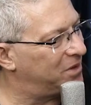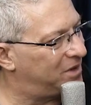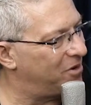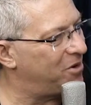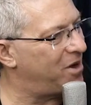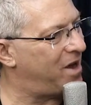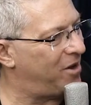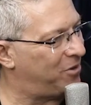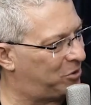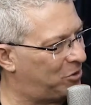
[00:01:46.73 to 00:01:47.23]

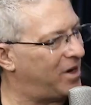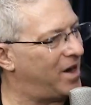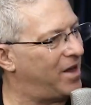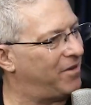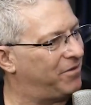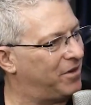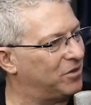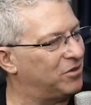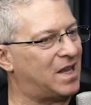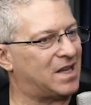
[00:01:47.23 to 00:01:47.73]
Então é, eu estou
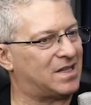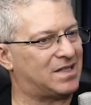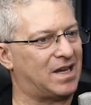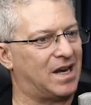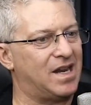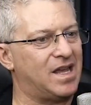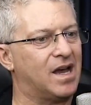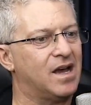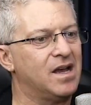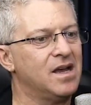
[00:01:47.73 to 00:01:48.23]
levando
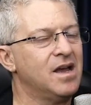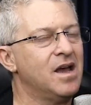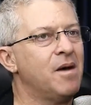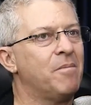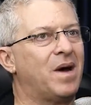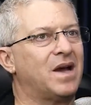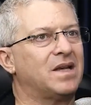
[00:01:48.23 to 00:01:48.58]
nessa linha, Sim.